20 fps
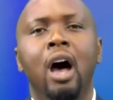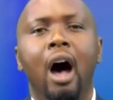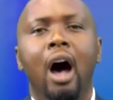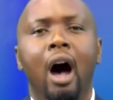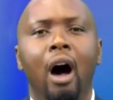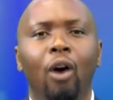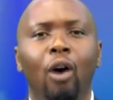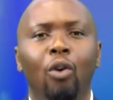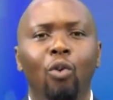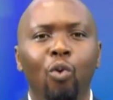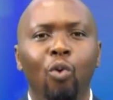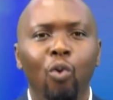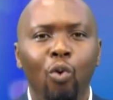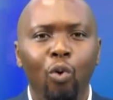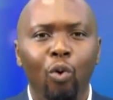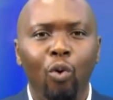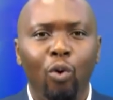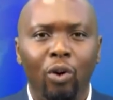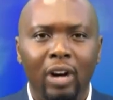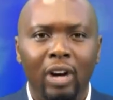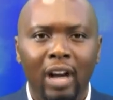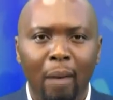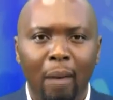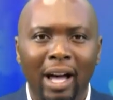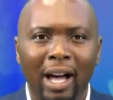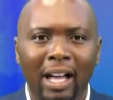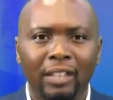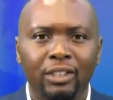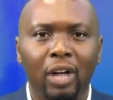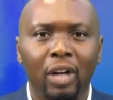en cours
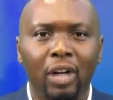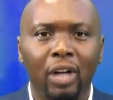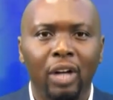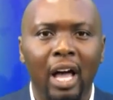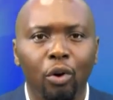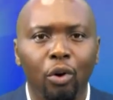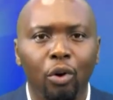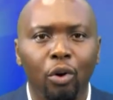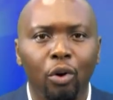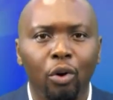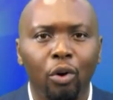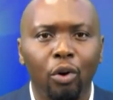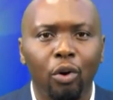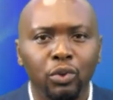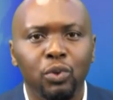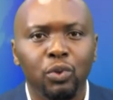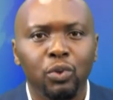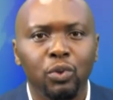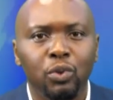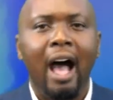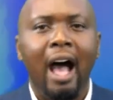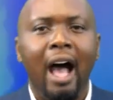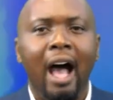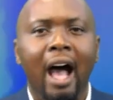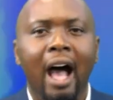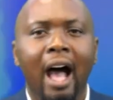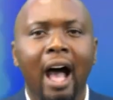là-bas sera reçu